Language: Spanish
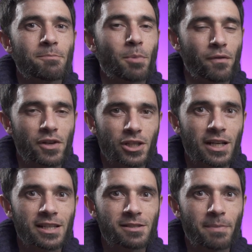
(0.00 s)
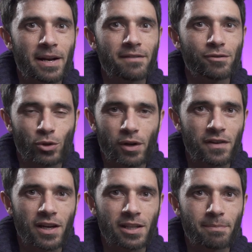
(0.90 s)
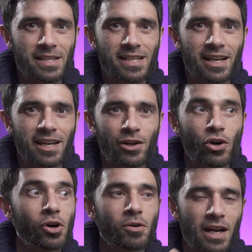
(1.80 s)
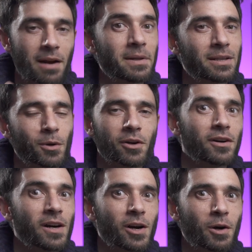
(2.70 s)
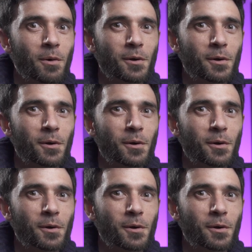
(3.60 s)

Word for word: profesionales para fotografía de paisaje o realmente, bueno, cómo